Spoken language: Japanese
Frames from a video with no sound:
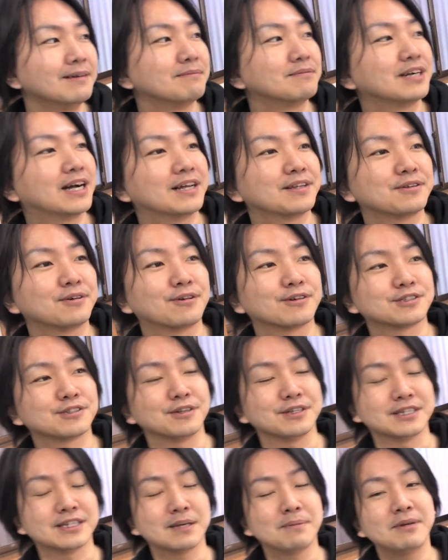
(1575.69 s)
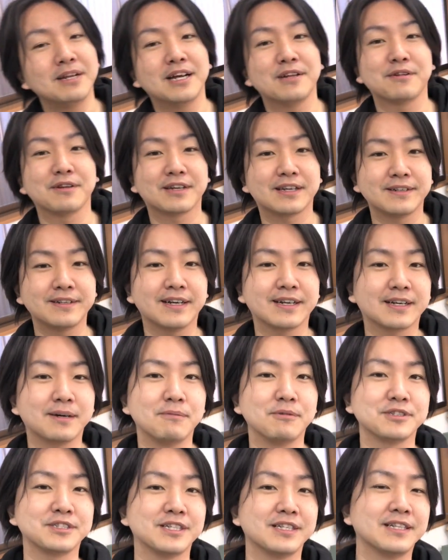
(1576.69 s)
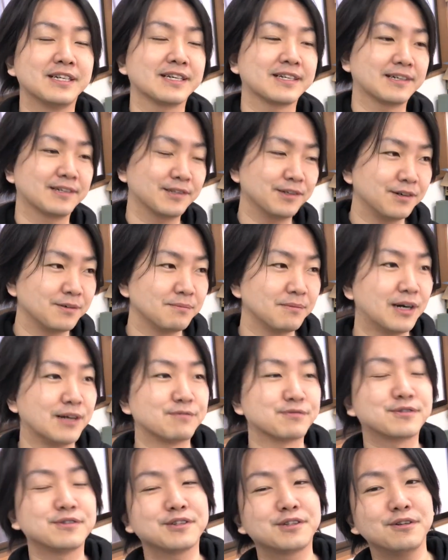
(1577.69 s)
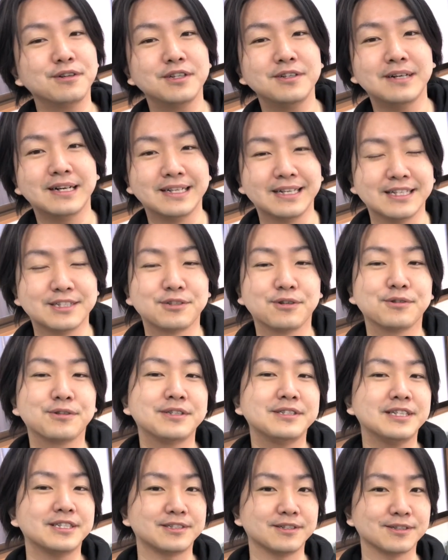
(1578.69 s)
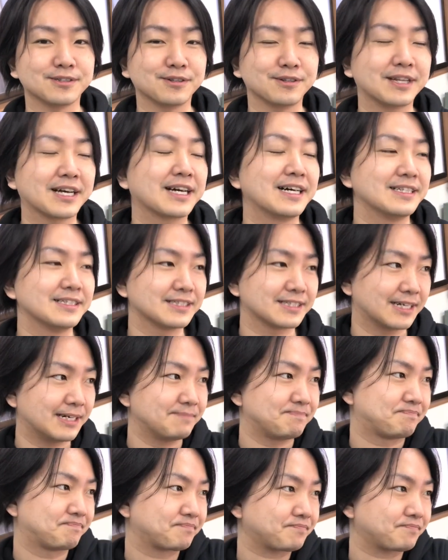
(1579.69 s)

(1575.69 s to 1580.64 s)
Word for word: ブランドオークション行ってみないといけないかもしれないけどまあ副業にはねちょうどいいんですよそんな感じが。